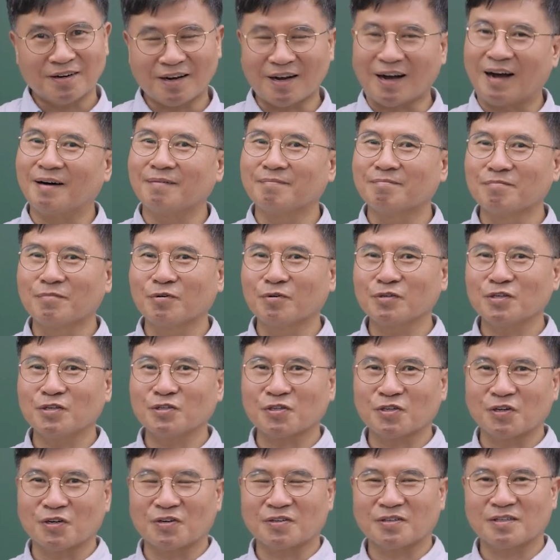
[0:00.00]
안
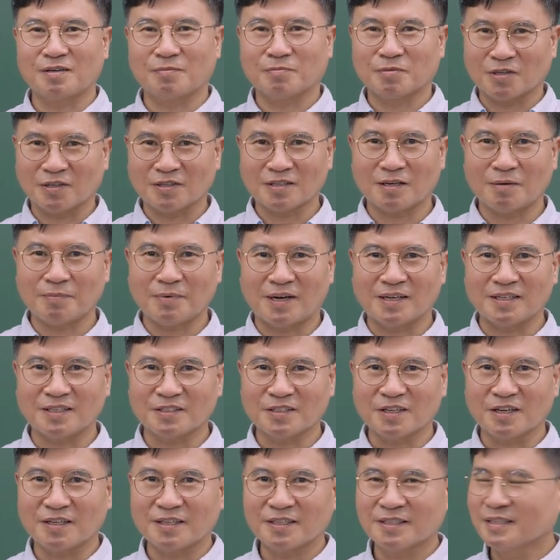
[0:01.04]
보이죠. 그럼 정답이
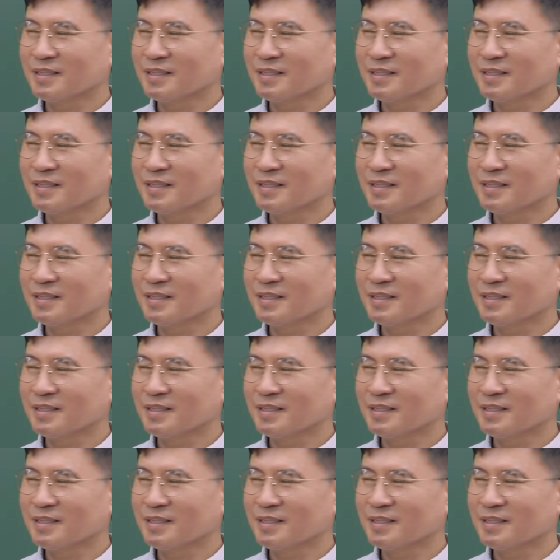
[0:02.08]
아니죠.